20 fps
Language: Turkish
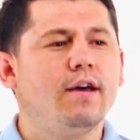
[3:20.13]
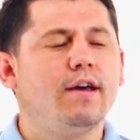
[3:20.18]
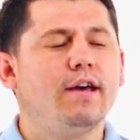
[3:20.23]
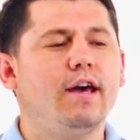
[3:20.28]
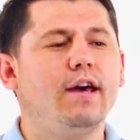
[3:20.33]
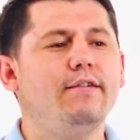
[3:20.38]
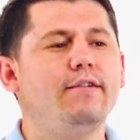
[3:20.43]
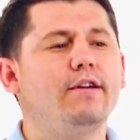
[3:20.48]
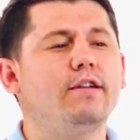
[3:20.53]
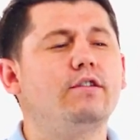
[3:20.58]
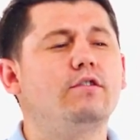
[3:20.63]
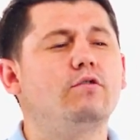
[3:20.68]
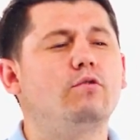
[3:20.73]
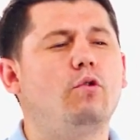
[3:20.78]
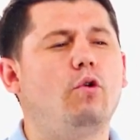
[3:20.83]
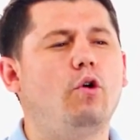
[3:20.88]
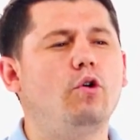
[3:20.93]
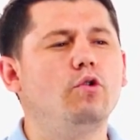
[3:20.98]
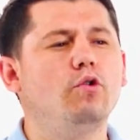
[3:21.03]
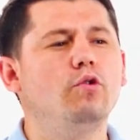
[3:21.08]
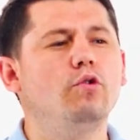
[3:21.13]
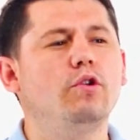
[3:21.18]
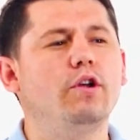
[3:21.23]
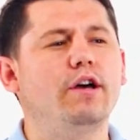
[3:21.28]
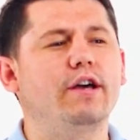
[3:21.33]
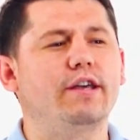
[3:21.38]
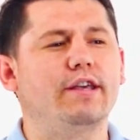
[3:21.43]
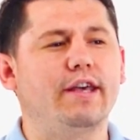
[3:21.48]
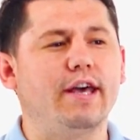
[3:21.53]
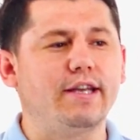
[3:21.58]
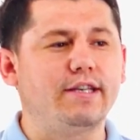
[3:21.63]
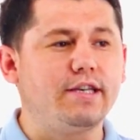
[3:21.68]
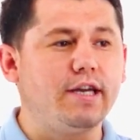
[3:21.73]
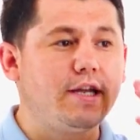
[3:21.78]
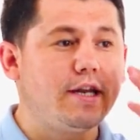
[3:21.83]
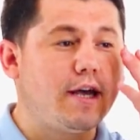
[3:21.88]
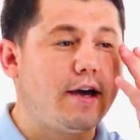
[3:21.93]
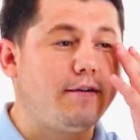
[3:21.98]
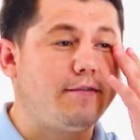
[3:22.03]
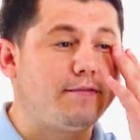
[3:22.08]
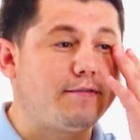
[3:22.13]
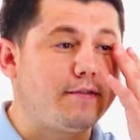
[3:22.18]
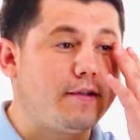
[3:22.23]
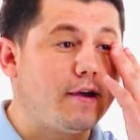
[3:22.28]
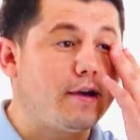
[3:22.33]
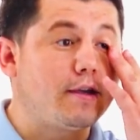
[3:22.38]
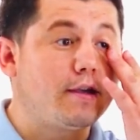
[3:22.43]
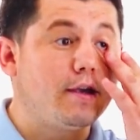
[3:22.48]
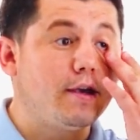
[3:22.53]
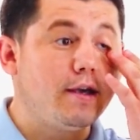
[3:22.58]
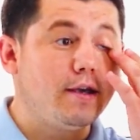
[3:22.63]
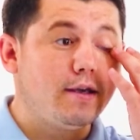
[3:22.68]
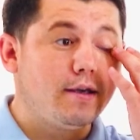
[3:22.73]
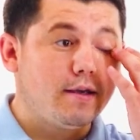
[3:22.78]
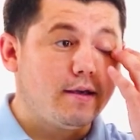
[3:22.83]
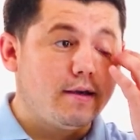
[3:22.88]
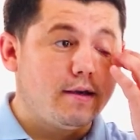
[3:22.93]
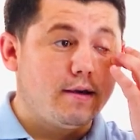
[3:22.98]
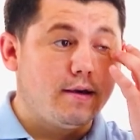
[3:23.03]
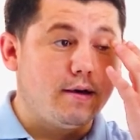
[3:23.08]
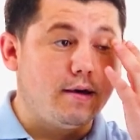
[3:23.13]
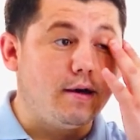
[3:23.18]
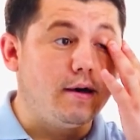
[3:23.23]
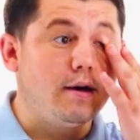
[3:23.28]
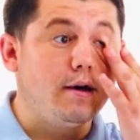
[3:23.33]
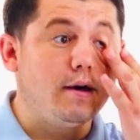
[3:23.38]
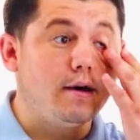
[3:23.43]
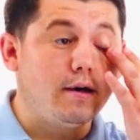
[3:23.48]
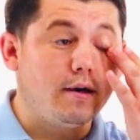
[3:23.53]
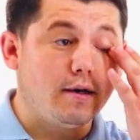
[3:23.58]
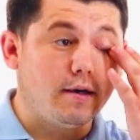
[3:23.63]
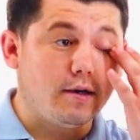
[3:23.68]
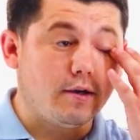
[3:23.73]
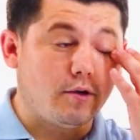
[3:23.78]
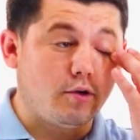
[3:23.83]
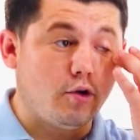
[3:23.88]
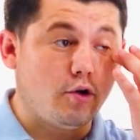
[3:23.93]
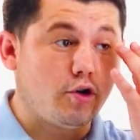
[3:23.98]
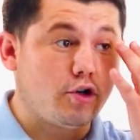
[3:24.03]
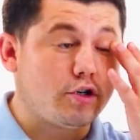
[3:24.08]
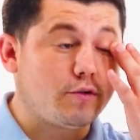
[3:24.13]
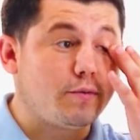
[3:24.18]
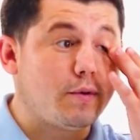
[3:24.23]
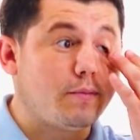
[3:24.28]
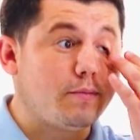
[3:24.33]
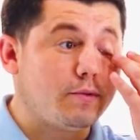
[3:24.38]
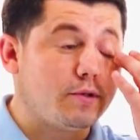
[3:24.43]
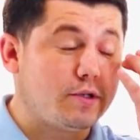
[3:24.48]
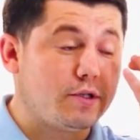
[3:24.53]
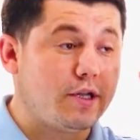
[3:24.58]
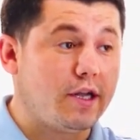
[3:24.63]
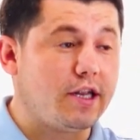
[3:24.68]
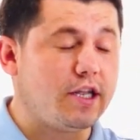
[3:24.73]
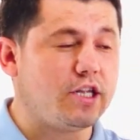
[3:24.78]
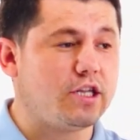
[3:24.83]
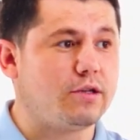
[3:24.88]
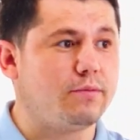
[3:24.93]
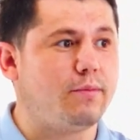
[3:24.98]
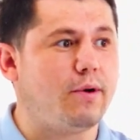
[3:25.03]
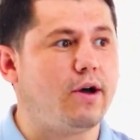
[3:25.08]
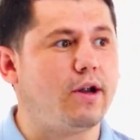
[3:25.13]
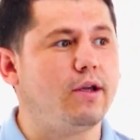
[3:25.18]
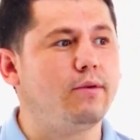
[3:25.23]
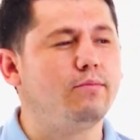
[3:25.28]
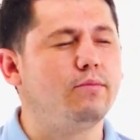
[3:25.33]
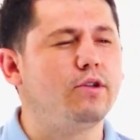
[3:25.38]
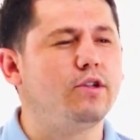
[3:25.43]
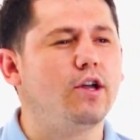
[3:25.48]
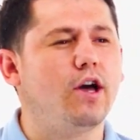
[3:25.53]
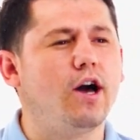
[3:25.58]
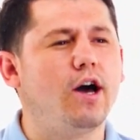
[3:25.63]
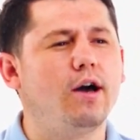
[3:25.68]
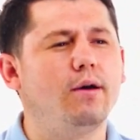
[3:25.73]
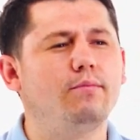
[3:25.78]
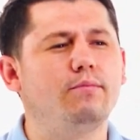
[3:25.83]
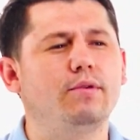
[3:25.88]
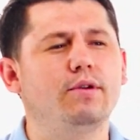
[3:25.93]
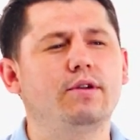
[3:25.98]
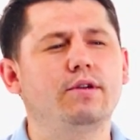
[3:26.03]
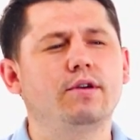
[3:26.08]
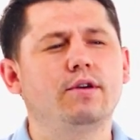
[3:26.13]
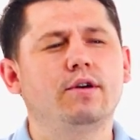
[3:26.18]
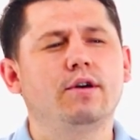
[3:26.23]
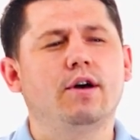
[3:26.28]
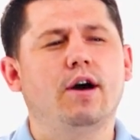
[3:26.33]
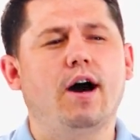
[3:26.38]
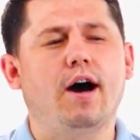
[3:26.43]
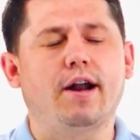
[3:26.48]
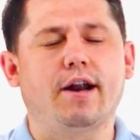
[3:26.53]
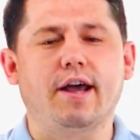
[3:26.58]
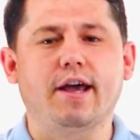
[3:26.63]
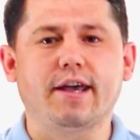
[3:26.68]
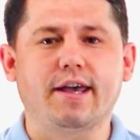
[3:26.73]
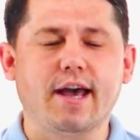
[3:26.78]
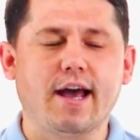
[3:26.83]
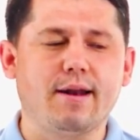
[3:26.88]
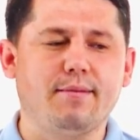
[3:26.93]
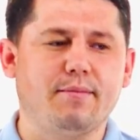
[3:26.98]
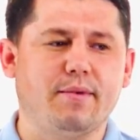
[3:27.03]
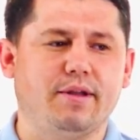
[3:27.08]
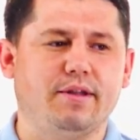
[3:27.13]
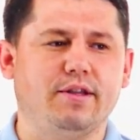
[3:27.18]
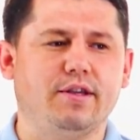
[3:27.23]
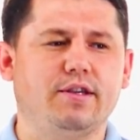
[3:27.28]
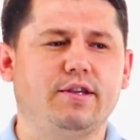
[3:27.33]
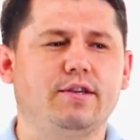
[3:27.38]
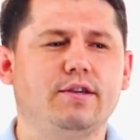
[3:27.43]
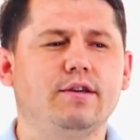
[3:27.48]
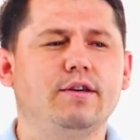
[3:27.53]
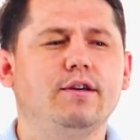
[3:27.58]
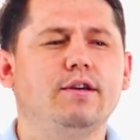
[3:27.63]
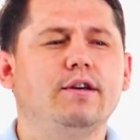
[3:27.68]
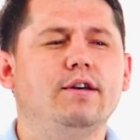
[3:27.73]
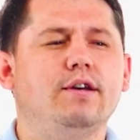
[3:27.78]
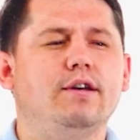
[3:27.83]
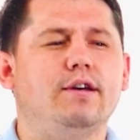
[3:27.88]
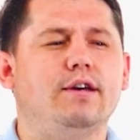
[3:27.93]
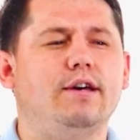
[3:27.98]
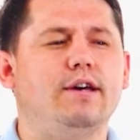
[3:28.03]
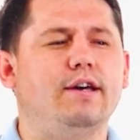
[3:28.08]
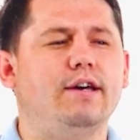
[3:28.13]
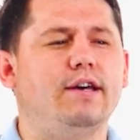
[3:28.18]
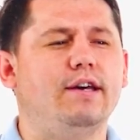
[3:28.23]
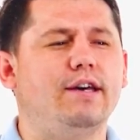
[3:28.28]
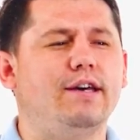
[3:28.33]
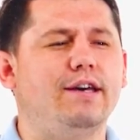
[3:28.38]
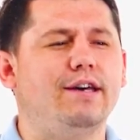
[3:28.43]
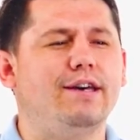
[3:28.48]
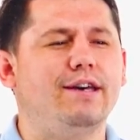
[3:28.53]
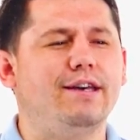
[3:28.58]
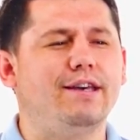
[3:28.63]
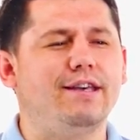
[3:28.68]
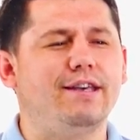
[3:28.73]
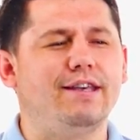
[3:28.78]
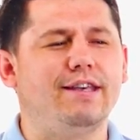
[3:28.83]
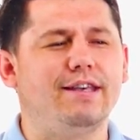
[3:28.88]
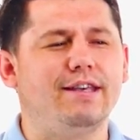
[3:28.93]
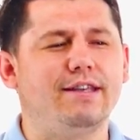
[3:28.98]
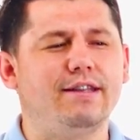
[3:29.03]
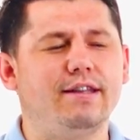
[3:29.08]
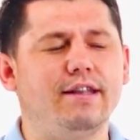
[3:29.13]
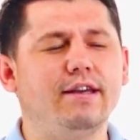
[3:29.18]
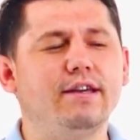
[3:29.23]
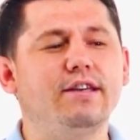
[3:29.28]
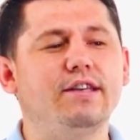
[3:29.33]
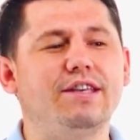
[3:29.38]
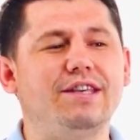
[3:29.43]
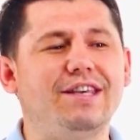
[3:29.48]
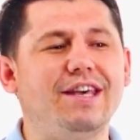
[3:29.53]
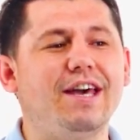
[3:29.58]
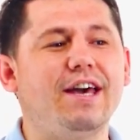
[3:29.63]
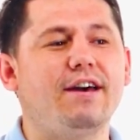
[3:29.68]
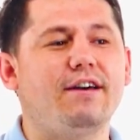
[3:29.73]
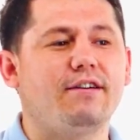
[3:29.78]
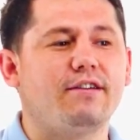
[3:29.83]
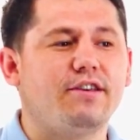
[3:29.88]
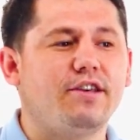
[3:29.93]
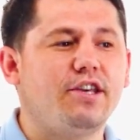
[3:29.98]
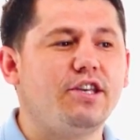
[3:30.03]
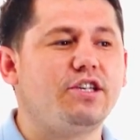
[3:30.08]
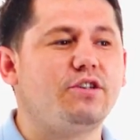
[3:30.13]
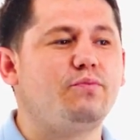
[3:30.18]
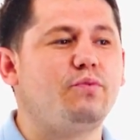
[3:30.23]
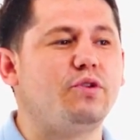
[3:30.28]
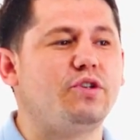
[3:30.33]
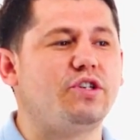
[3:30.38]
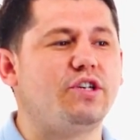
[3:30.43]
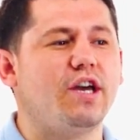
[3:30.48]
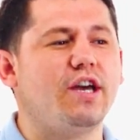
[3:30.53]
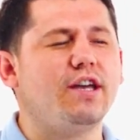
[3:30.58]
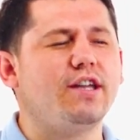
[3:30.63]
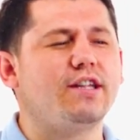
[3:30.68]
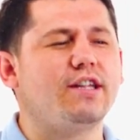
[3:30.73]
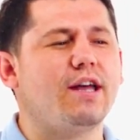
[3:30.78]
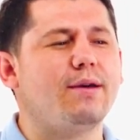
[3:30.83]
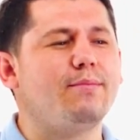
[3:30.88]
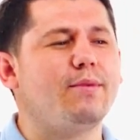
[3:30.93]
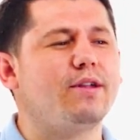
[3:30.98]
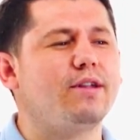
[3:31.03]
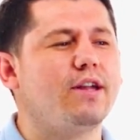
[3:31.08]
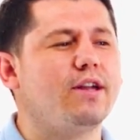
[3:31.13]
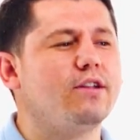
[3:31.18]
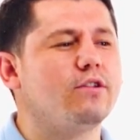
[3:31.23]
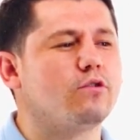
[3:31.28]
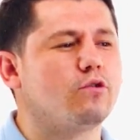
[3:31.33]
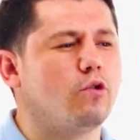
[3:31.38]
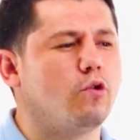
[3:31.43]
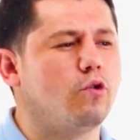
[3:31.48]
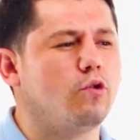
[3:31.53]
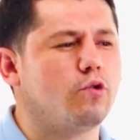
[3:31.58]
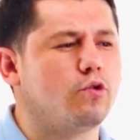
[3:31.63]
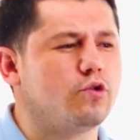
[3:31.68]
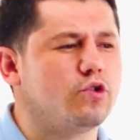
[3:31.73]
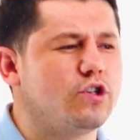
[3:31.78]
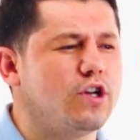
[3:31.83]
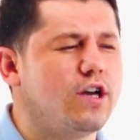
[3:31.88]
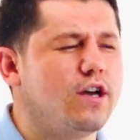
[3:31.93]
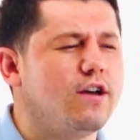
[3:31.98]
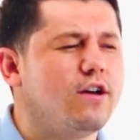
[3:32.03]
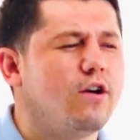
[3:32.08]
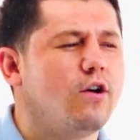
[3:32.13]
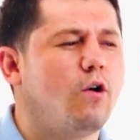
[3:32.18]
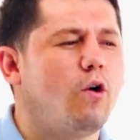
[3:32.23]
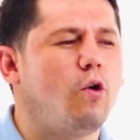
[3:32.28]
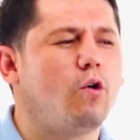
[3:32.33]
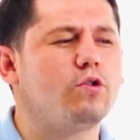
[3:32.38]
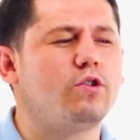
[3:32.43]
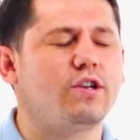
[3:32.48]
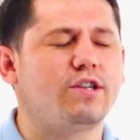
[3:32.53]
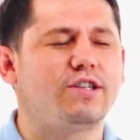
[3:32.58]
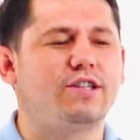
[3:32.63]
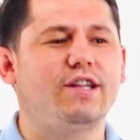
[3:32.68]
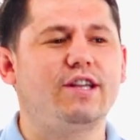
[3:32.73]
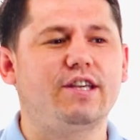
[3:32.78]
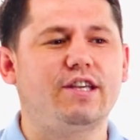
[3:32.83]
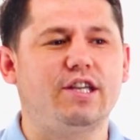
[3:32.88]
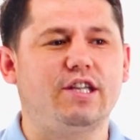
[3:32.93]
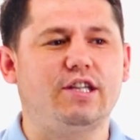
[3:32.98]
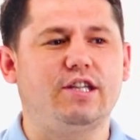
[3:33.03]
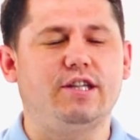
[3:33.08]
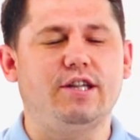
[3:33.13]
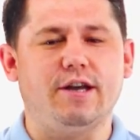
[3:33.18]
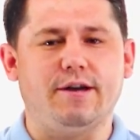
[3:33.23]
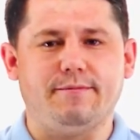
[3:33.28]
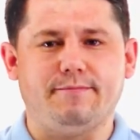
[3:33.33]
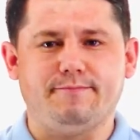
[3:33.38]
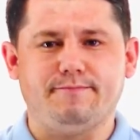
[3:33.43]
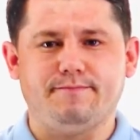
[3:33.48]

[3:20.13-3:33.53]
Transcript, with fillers: Evet, onunla geçen haftaki görüşmemizden itibaren bir daha bir araya gelmedik e, ne ye hiçbir şey demeden doğruca odasına gitti.